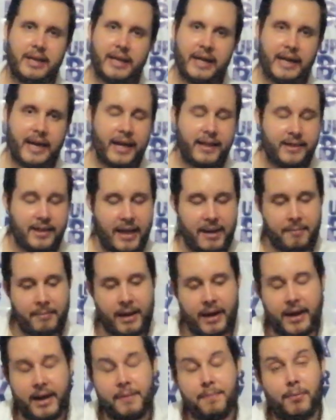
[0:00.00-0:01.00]
Y qué
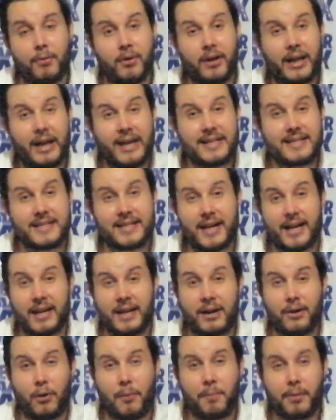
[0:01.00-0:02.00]
tema, ¿eh? Porque
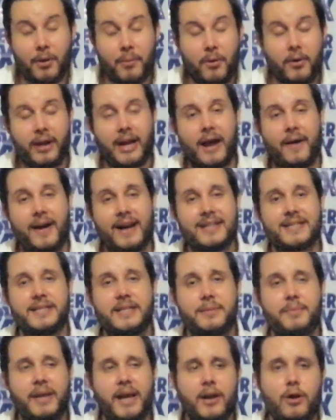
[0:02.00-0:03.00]
se comprobó que, a ver,
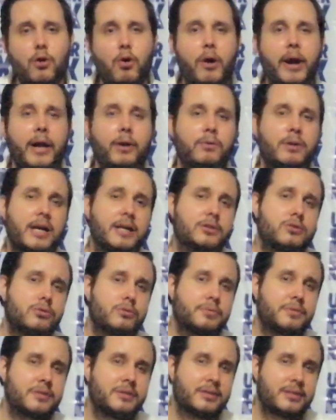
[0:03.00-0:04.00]
si bien no era una
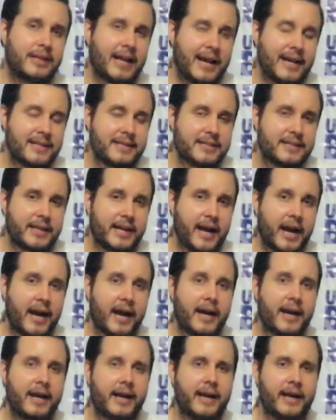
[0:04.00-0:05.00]

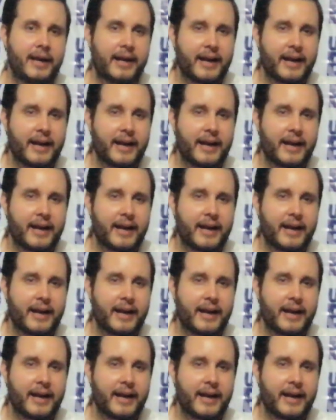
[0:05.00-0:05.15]
sustancia